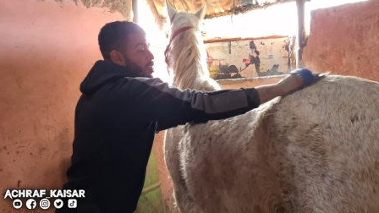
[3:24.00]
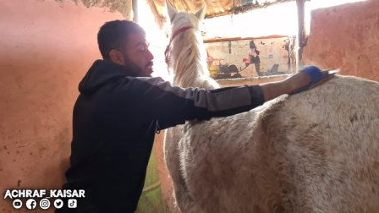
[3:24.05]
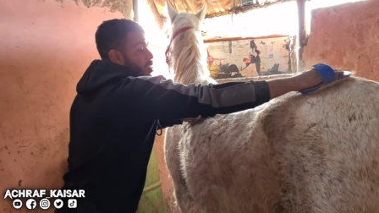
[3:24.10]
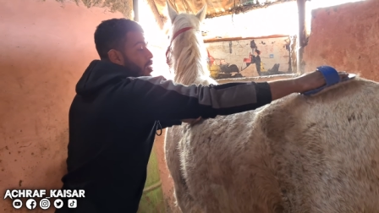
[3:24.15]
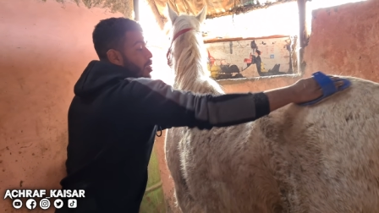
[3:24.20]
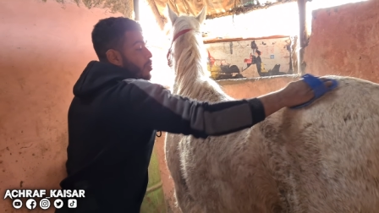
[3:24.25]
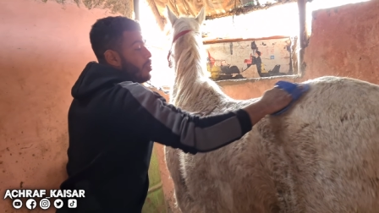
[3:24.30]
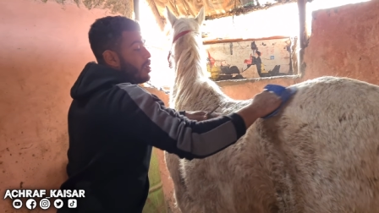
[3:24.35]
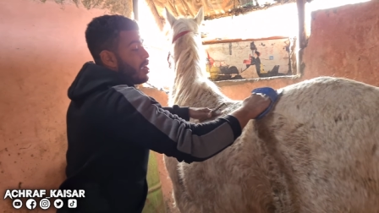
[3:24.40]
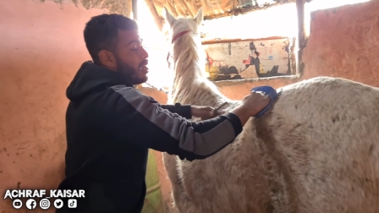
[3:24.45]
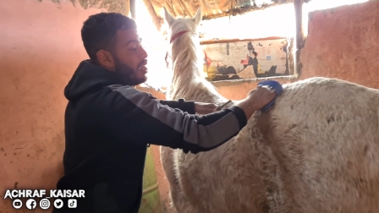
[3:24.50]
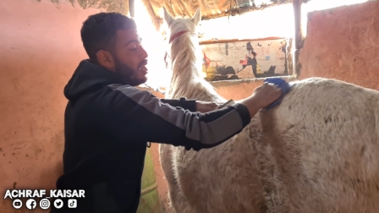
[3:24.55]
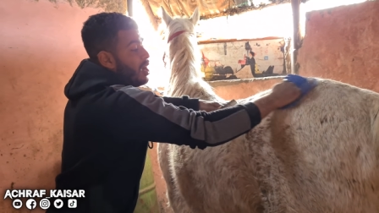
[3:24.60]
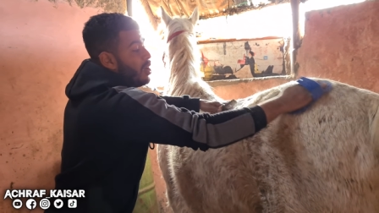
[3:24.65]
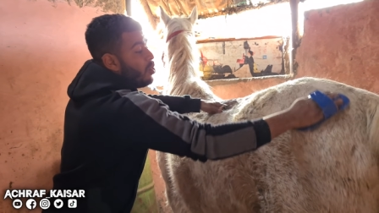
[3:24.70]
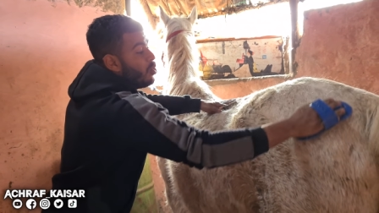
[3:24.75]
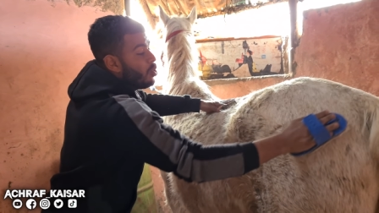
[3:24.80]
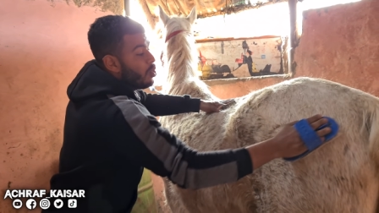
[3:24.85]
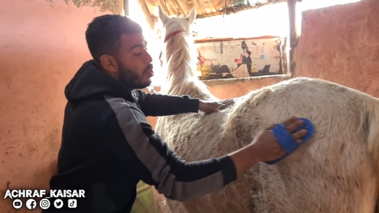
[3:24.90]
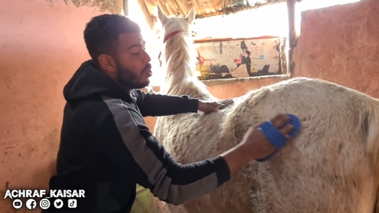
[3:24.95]
دابا
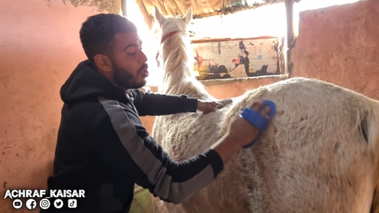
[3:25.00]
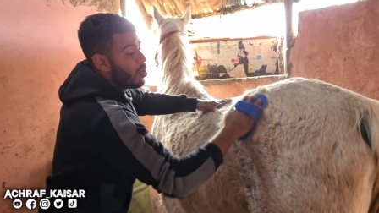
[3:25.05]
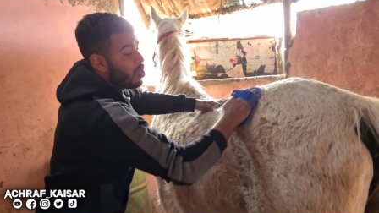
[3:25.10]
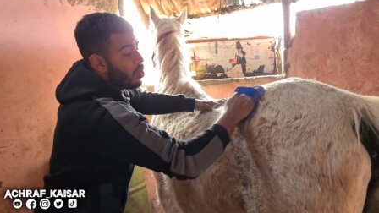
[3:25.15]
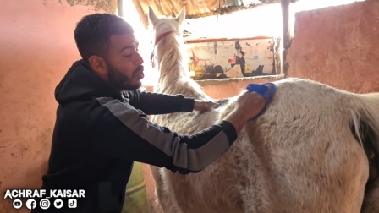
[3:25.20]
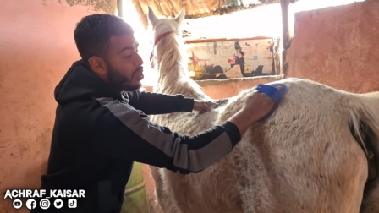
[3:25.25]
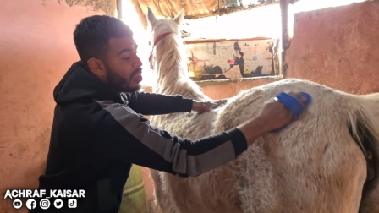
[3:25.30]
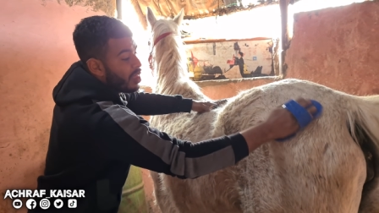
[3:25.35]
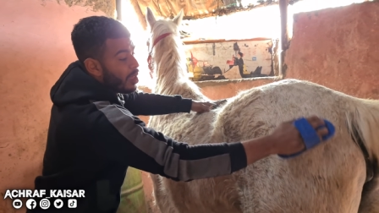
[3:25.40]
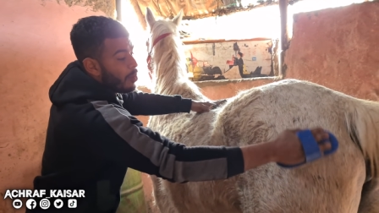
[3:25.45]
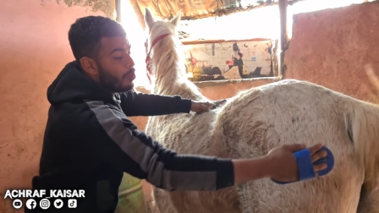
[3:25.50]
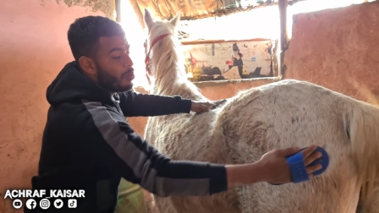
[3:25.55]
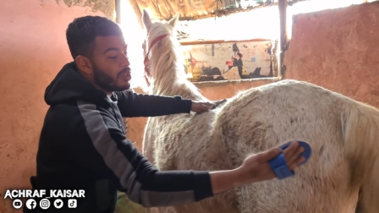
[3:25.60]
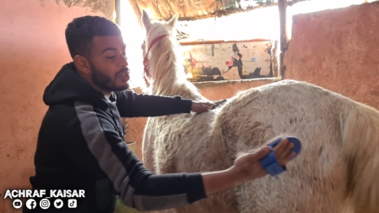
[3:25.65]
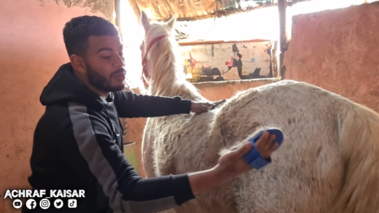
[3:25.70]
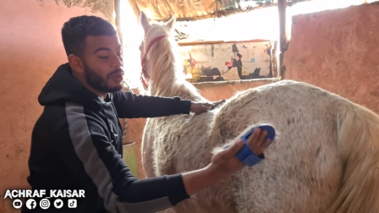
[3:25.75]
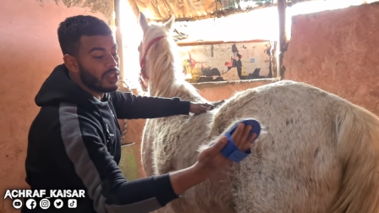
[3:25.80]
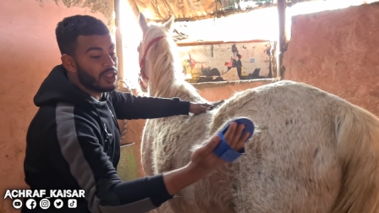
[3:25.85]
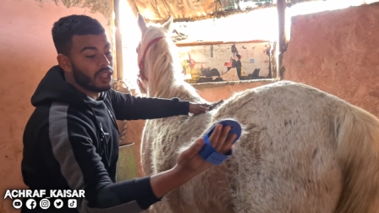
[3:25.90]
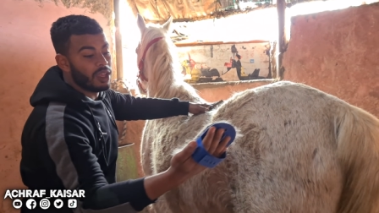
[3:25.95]
كنحاولوا نقص الزغب
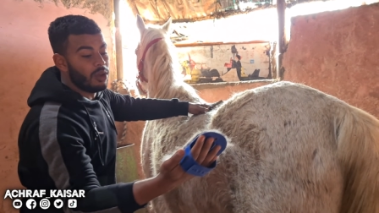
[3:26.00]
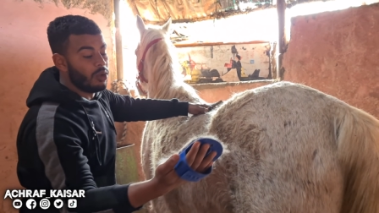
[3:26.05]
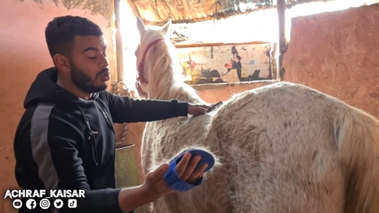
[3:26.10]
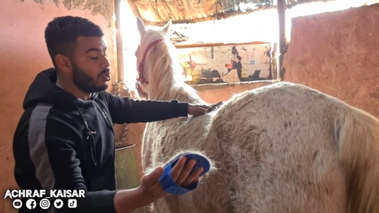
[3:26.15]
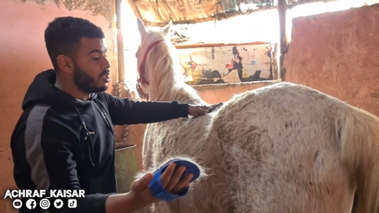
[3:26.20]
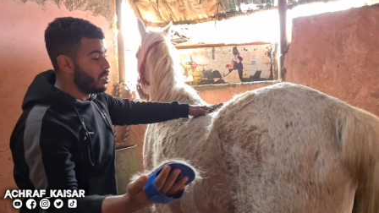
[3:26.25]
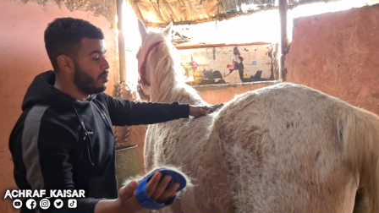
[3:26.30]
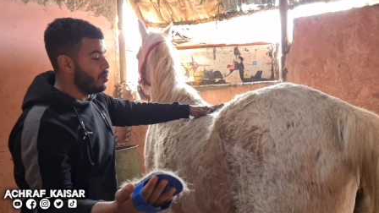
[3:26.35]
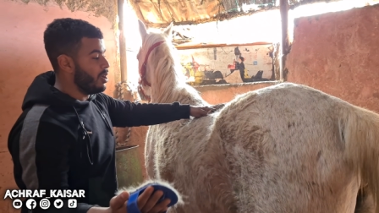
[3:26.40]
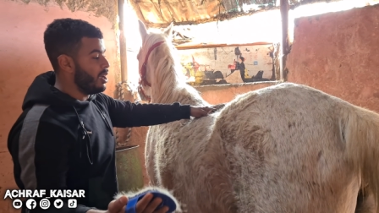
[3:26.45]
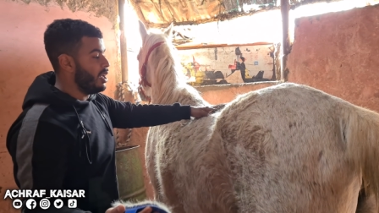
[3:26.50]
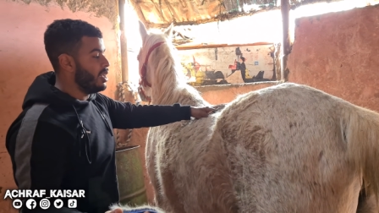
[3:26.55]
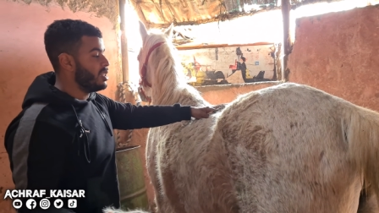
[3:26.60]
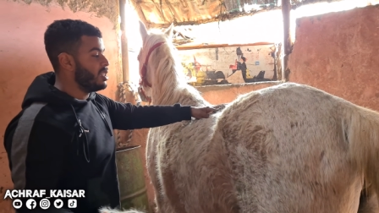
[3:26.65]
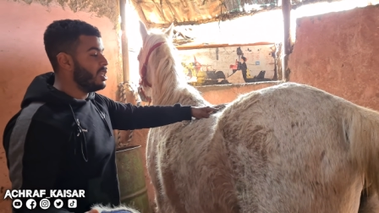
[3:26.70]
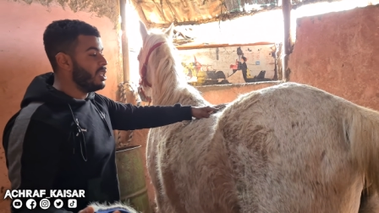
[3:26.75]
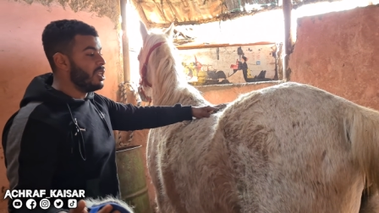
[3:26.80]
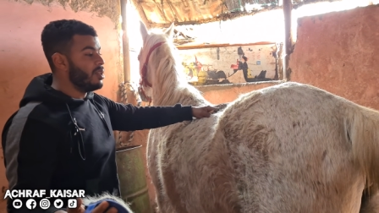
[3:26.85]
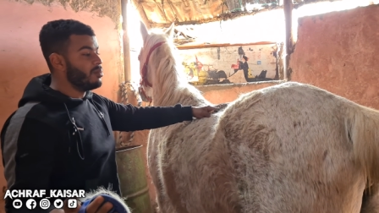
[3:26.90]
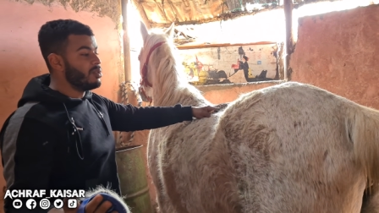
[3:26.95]
باش ما نضيعوش الماء
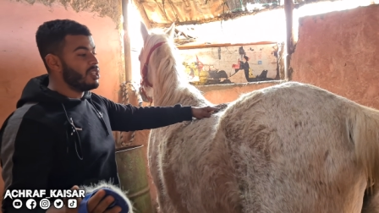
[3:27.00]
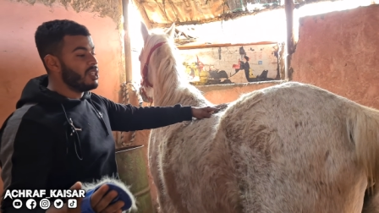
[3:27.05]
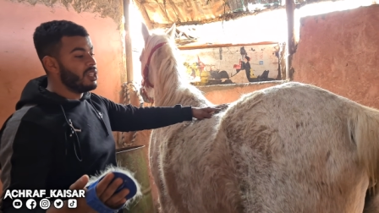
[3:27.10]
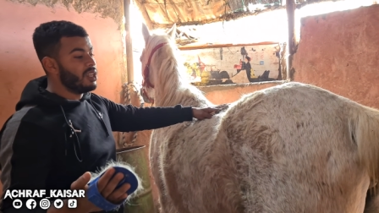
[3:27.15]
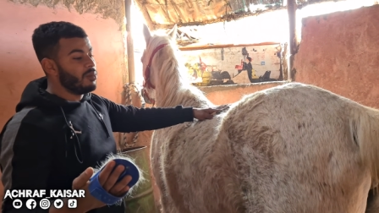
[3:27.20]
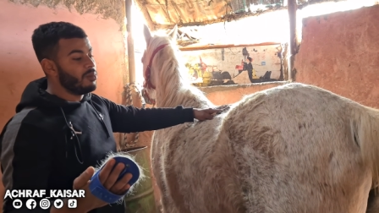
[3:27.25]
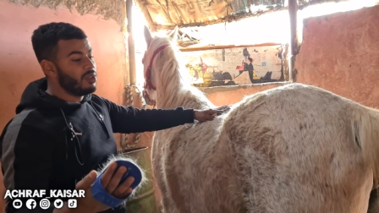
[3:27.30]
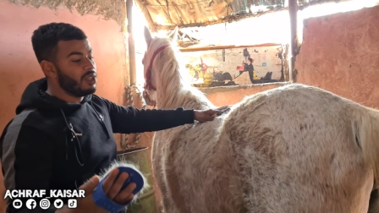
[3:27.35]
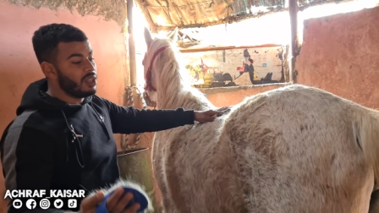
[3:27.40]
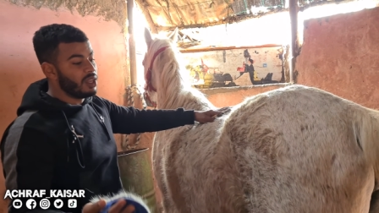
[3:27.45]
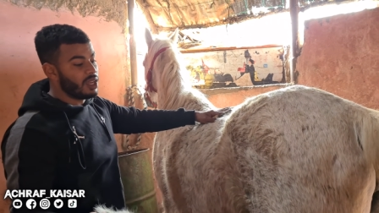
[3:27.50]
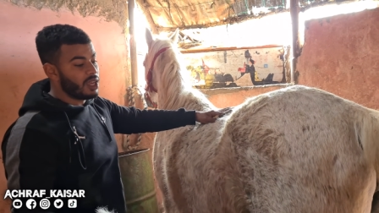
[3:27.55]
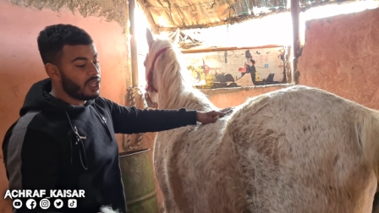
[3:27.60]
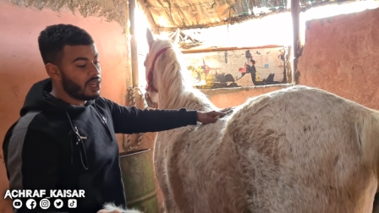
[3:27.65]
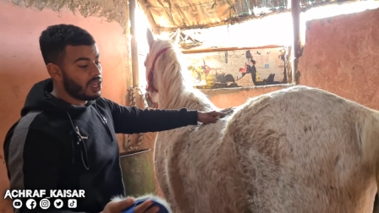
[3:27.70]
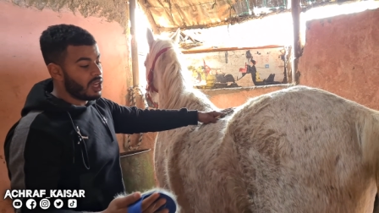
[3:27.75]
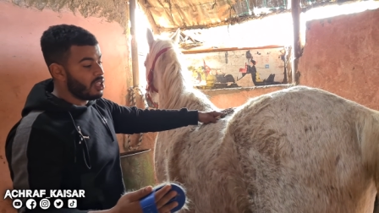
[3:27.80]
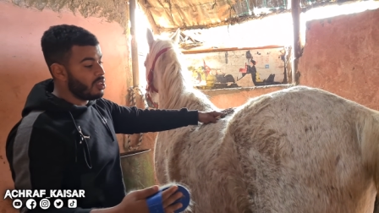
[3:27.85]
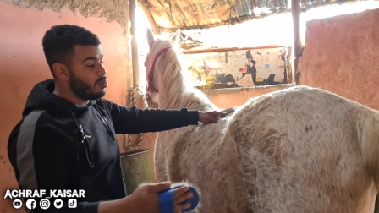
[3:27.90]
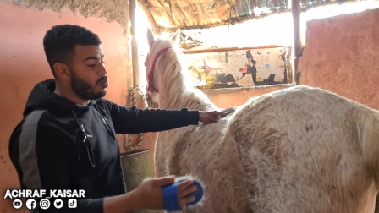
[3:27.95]
حيت الا مشينا بدينا
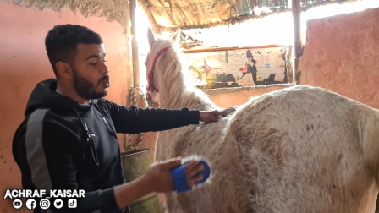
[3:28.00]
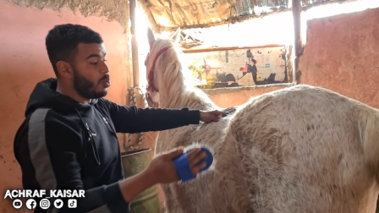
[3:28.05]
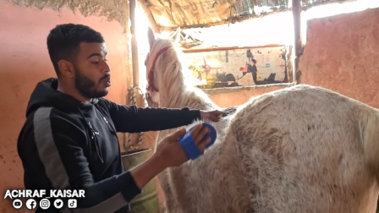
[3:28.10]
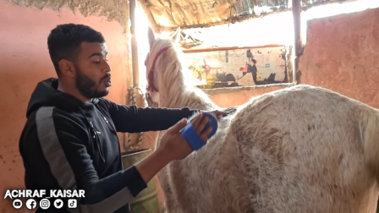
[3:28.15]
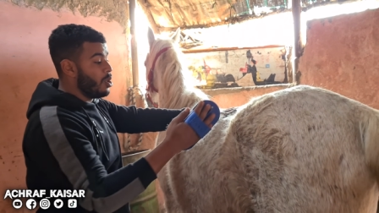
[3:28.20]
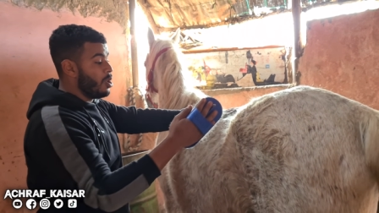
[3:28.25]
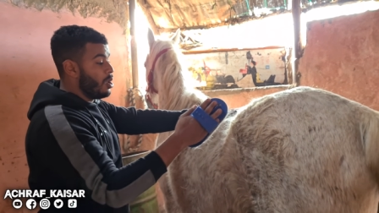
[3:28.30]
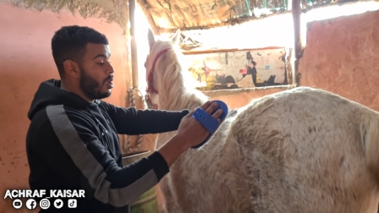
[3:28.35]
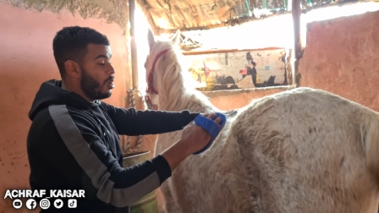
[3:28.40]
كنخدموا